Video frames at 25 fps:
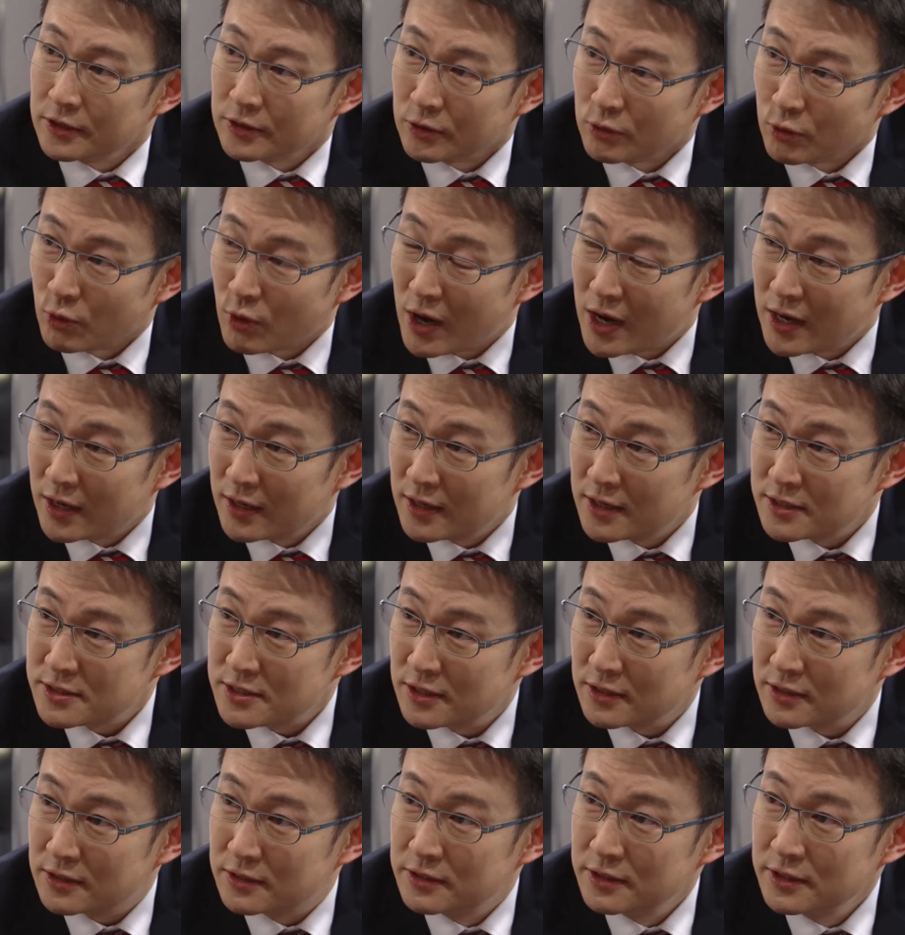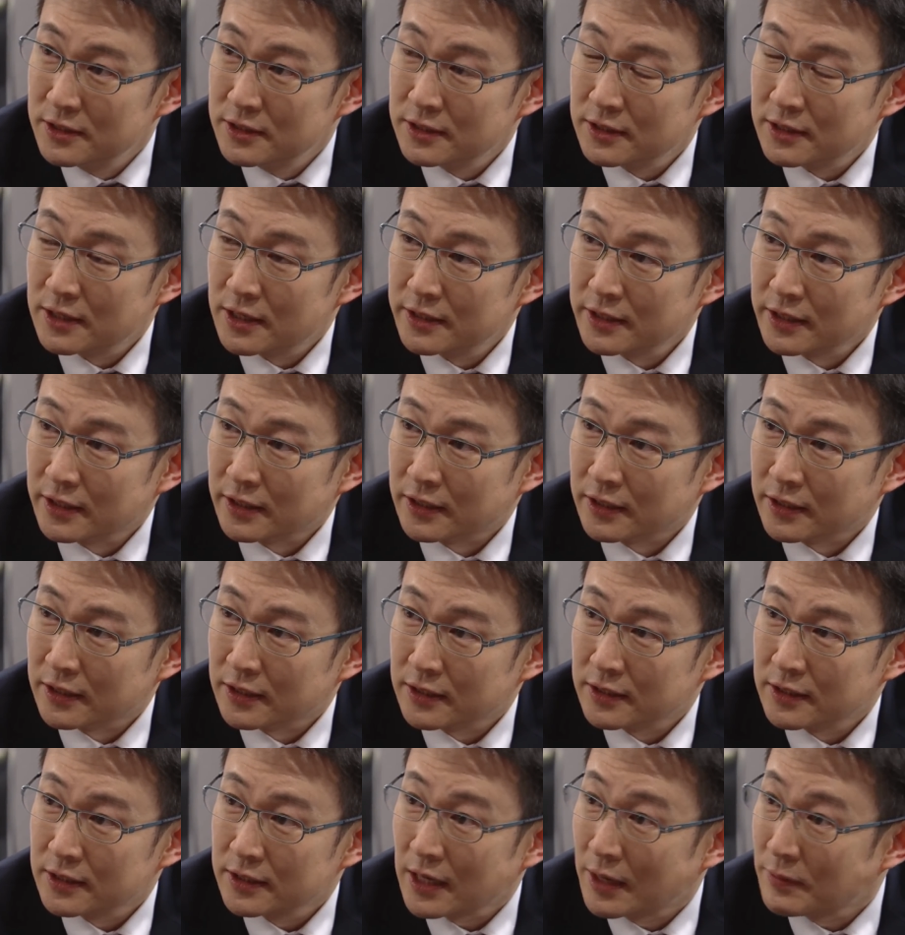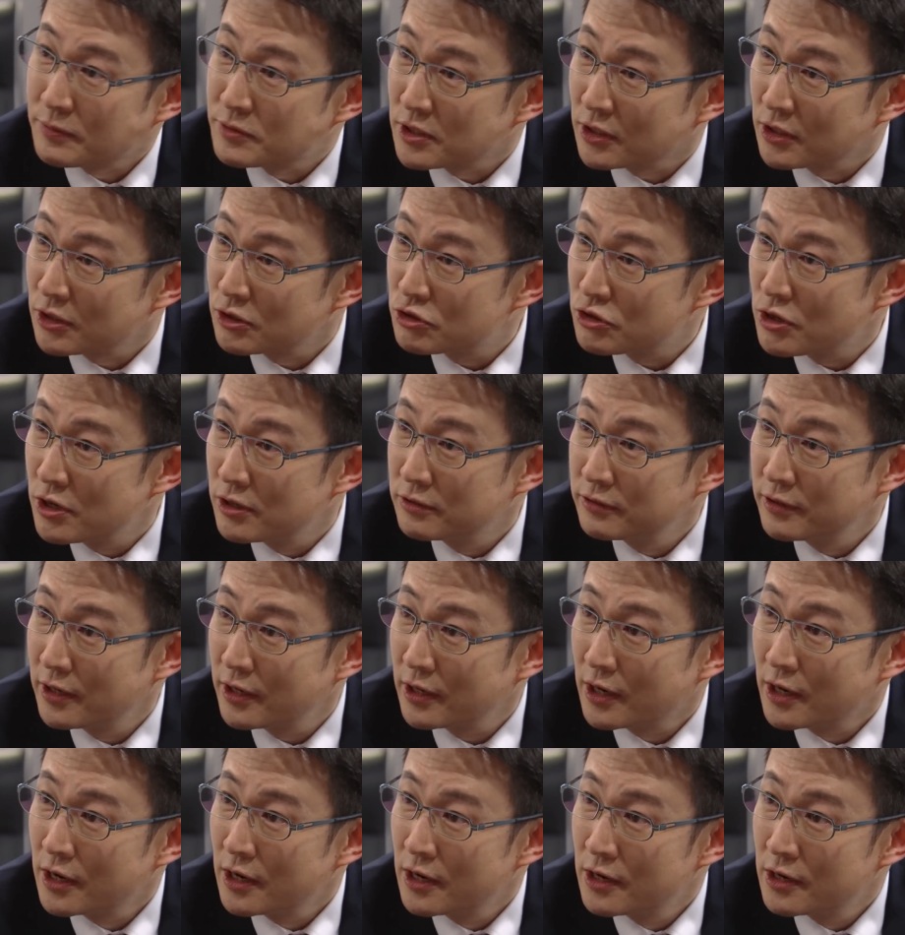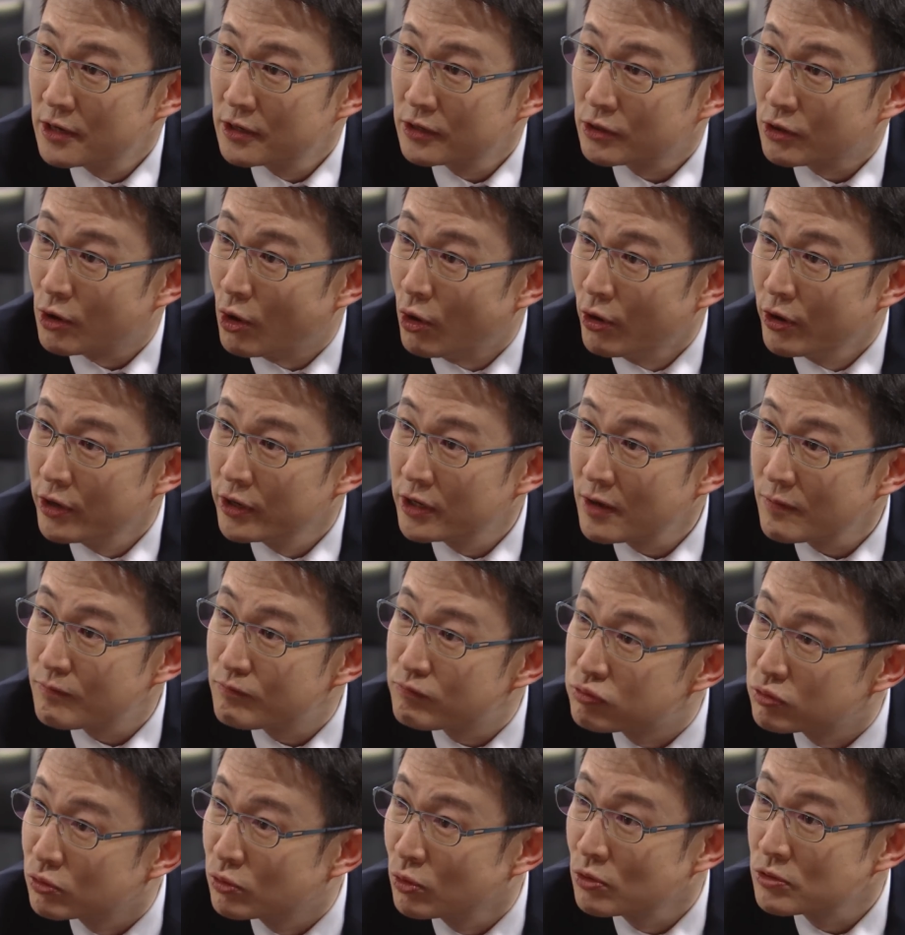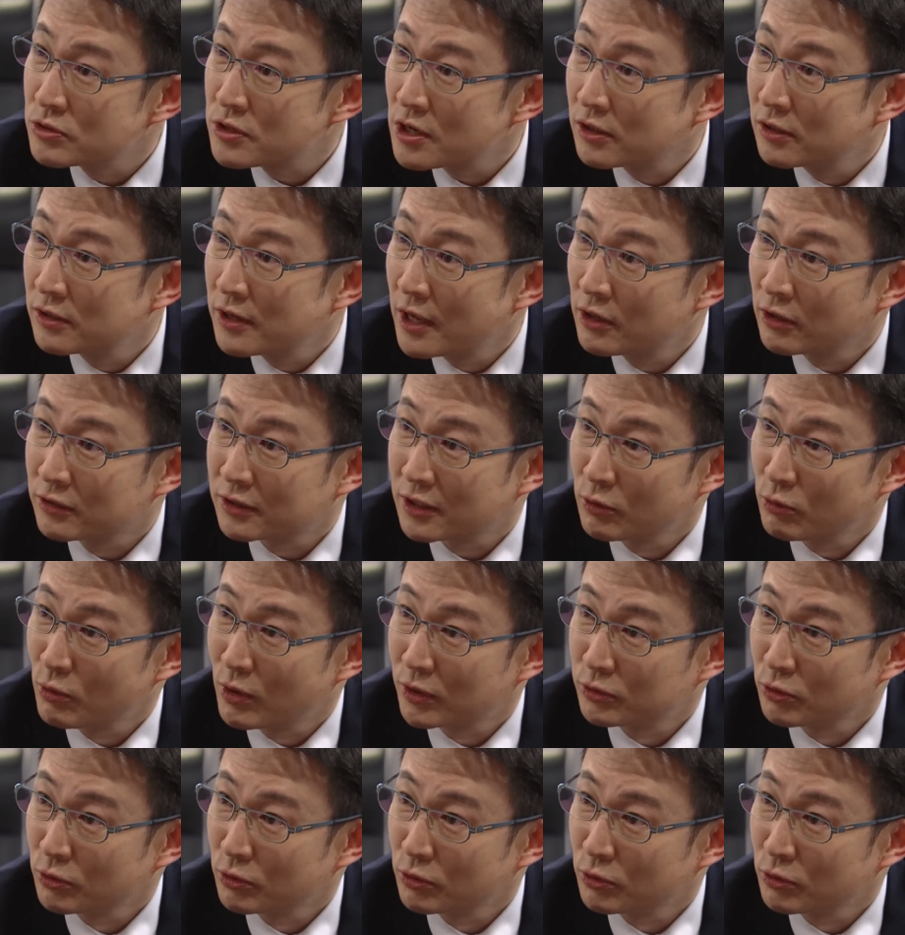그 황 과장 그 인간이 갑자기 최근에 거액의 부동산을 내놨다고